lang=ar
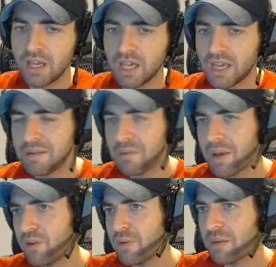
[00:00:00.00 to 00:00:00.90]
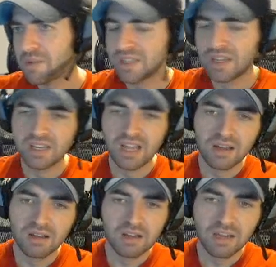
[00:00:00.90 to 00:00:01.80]
أي أنا بما أنه معي مصاري
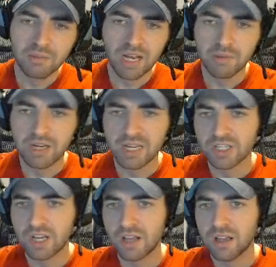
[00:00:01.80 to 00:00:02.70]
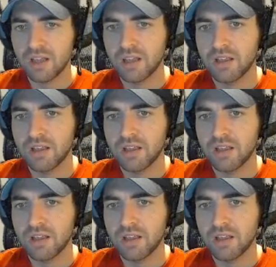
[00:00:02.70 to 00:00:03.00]
حأعمل آه، أمن ليش لا